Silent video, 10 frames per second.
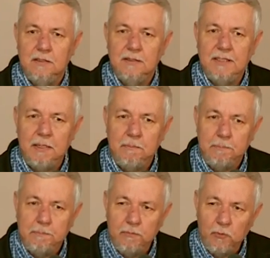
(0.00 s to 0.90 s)

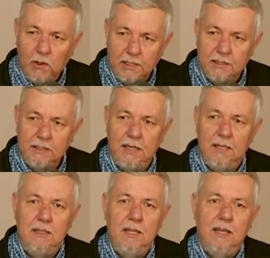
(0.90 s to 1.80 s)

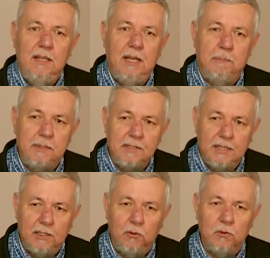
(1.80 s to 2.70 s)
najładniej
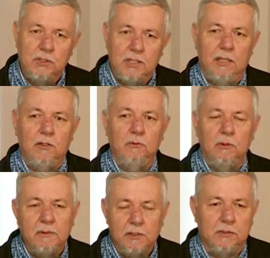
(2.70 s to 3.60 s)
napisaną księgą
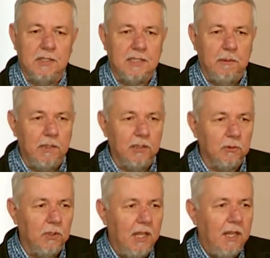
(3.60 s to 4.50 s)
Nowego
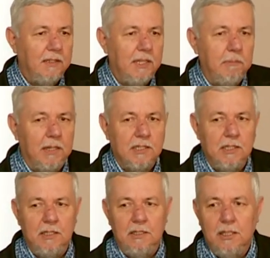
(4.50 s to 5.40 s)
Testamentu,
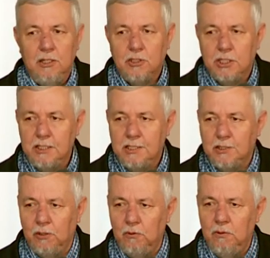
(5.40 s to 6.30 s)
najbardziej
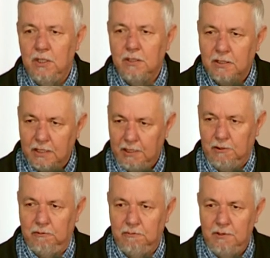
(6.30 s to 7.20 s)
czystą
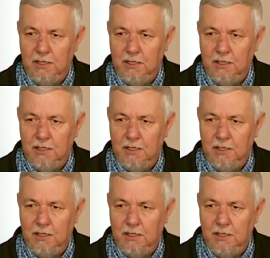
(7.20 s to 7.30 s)
Greką.